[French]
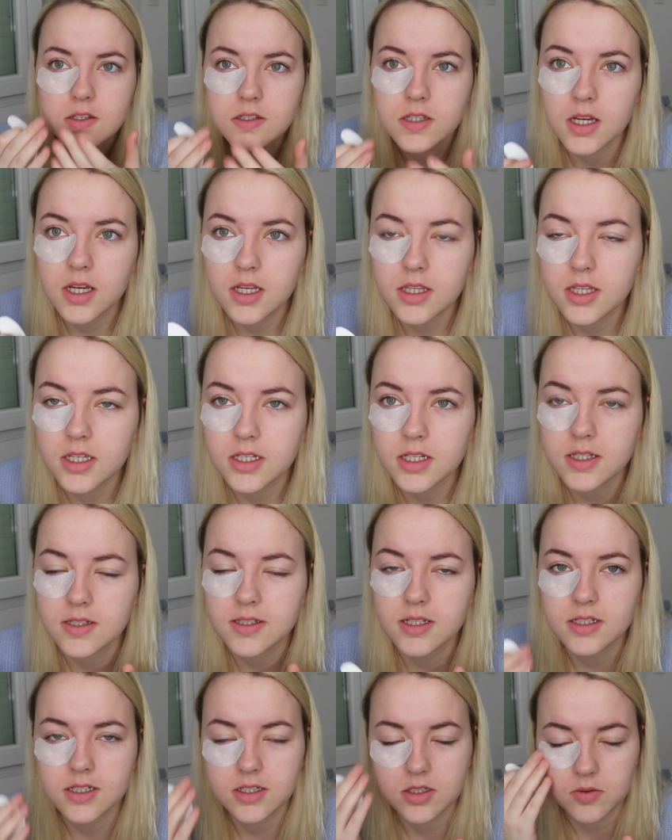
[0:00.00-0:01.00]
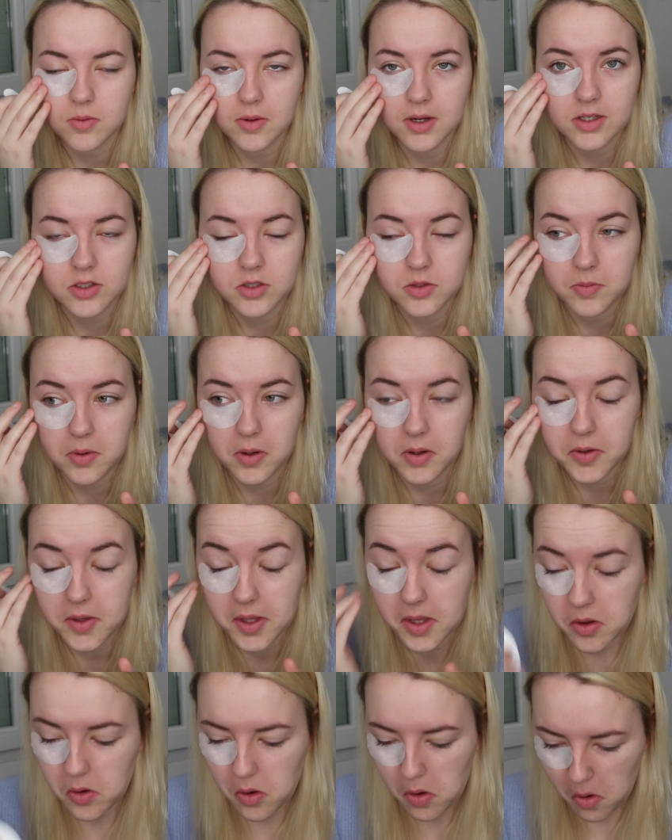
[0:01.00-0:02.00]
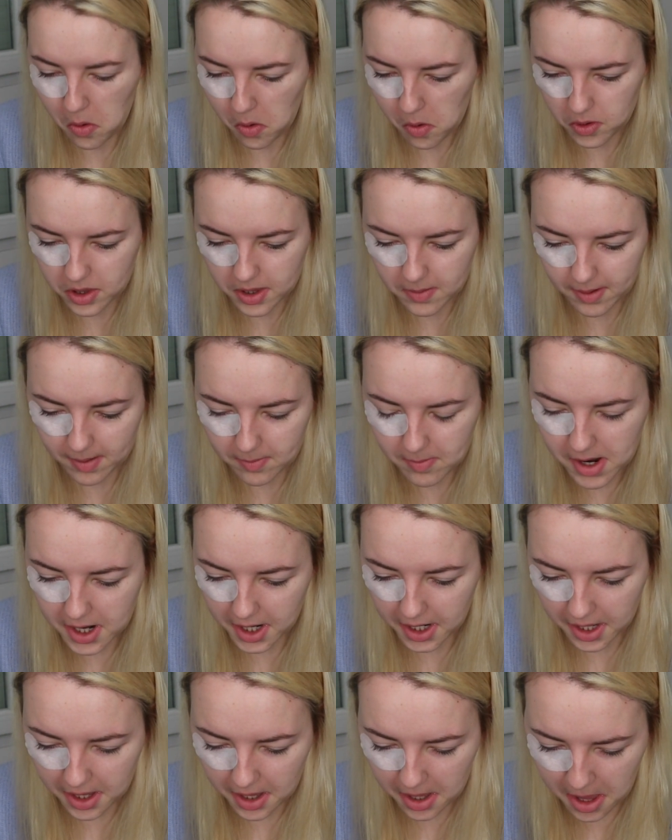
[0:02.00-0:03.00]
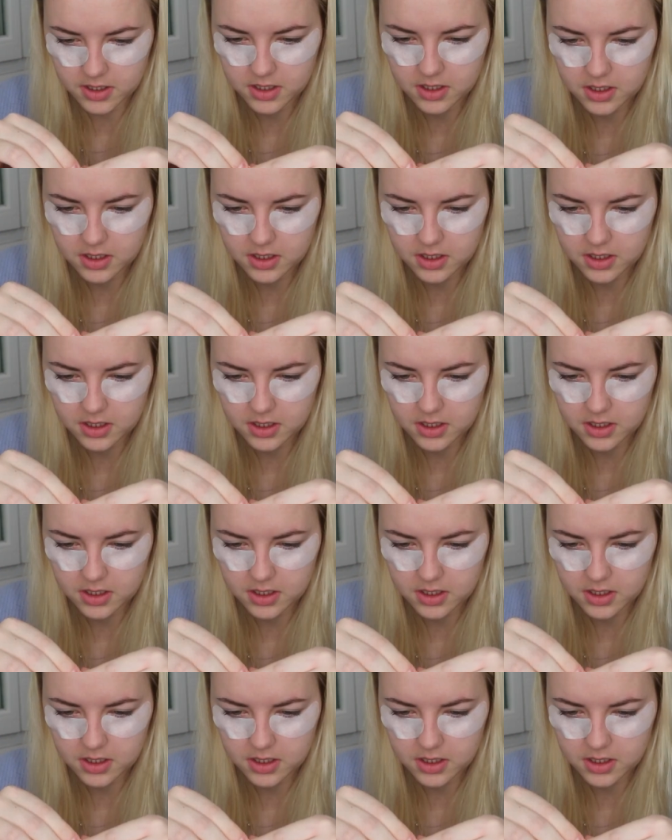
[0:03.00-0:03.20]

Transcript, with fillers: C'est rien que déjà ça, j'ai du mal à supporter. Euh, on est mal barré.